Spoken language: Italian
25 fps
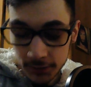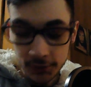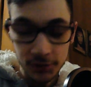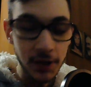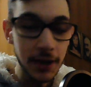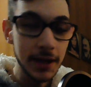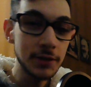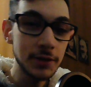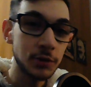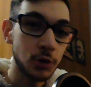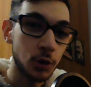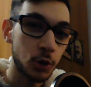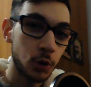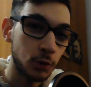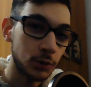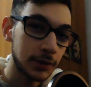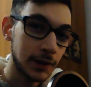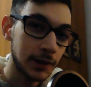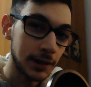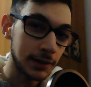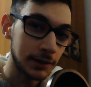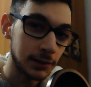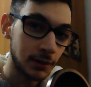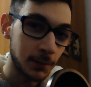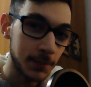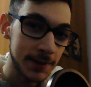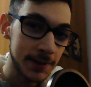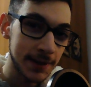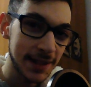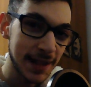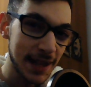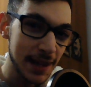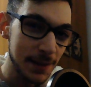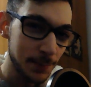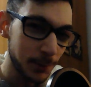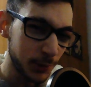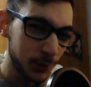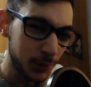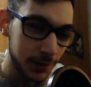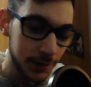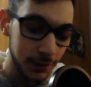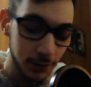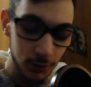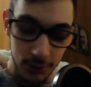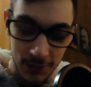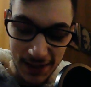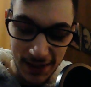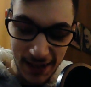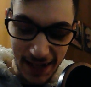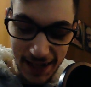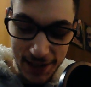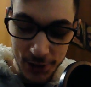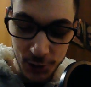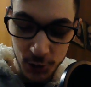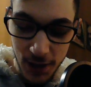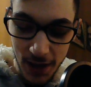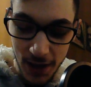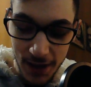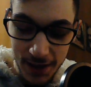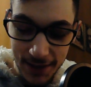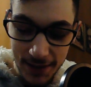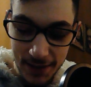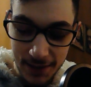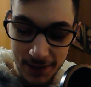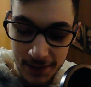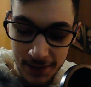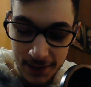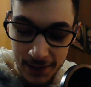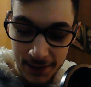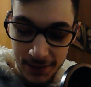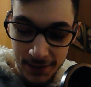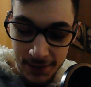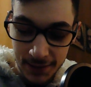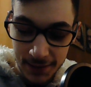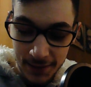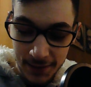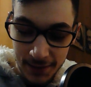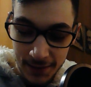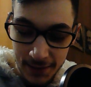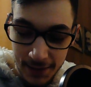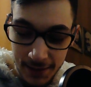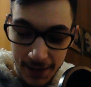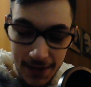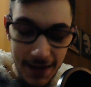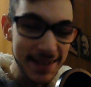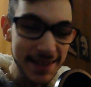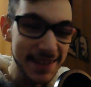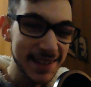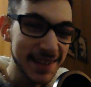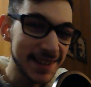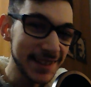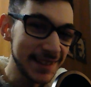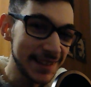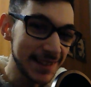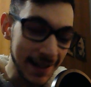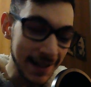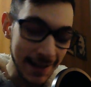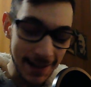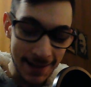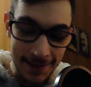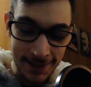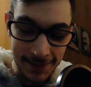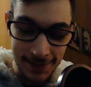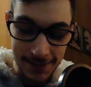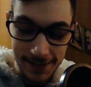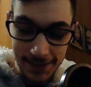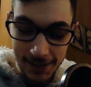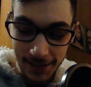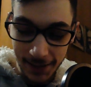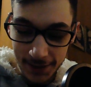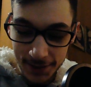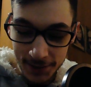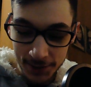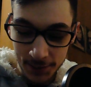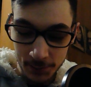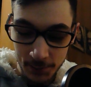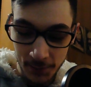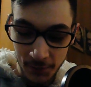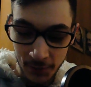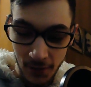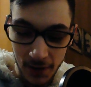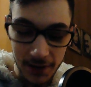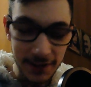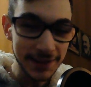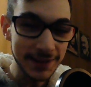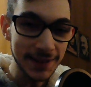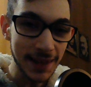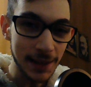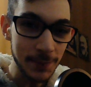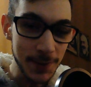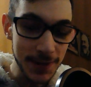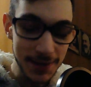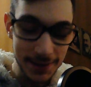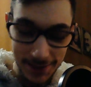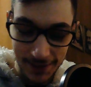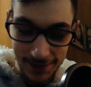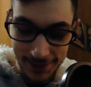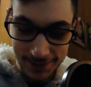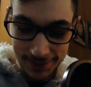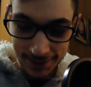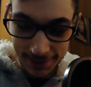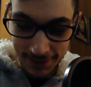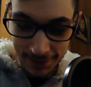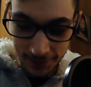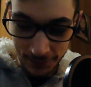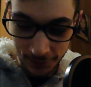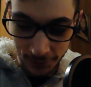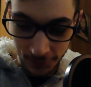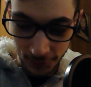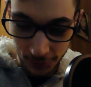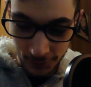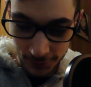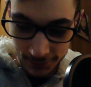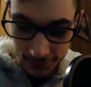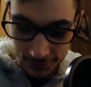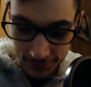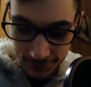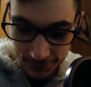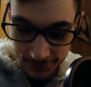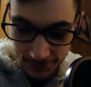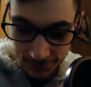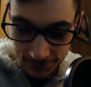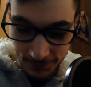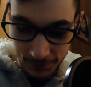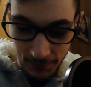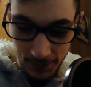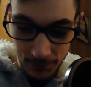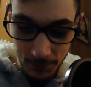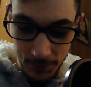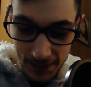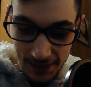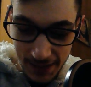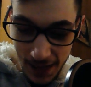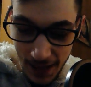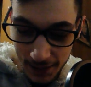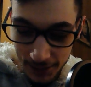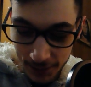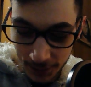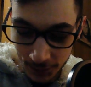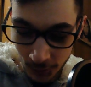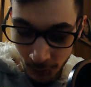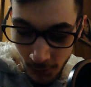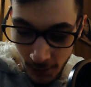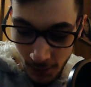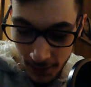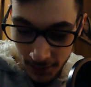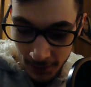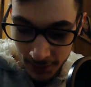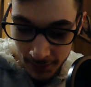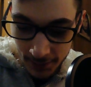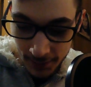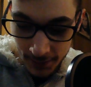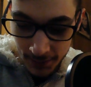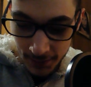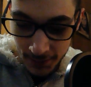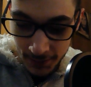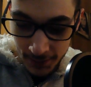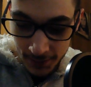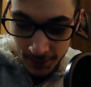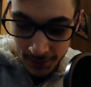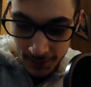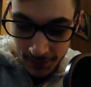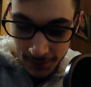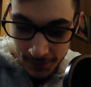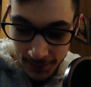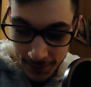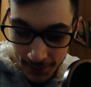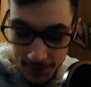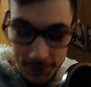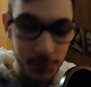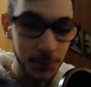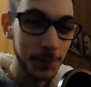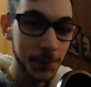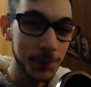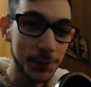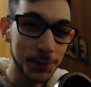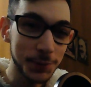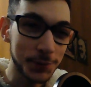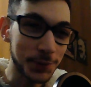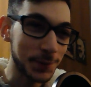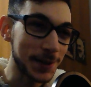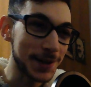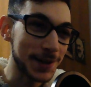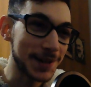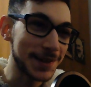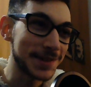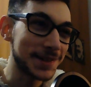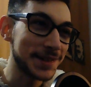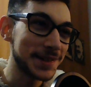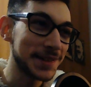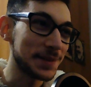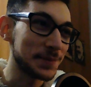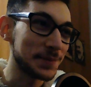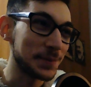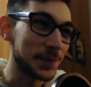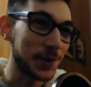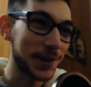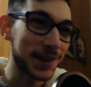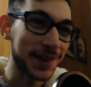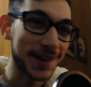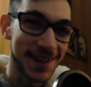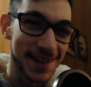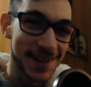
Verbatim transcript: cioè io sono contento perché otterrà otterrai ciechi e skill drain. Il resto mi fa altamente schifo. Ma, ma tanto, eh. Soprattutto per il Simorg.